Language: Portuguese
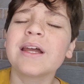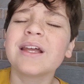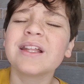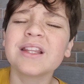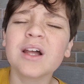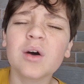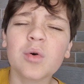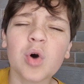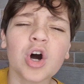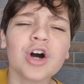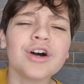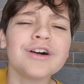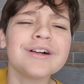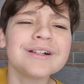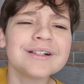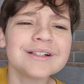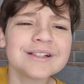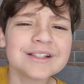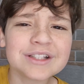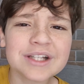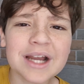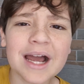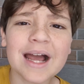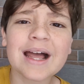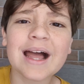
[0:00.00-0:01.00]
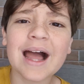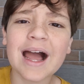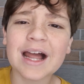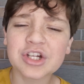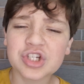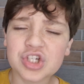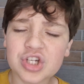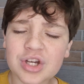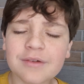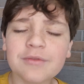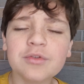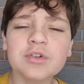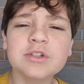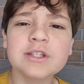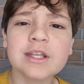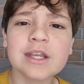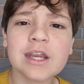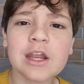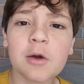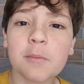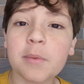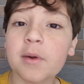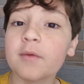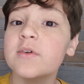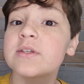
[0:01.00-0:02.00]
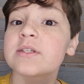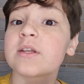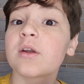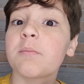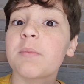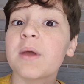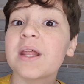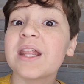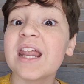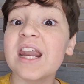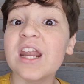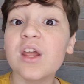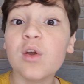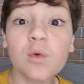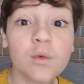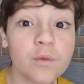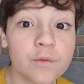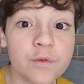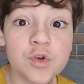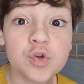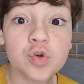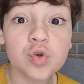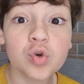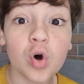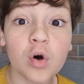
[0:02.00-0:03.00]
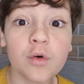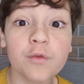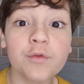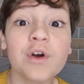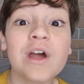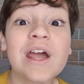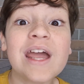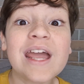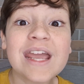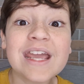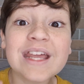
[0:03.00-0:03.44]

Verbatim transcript: Então, ó, já ativa o sininho para você não perder nenhum vídeo novo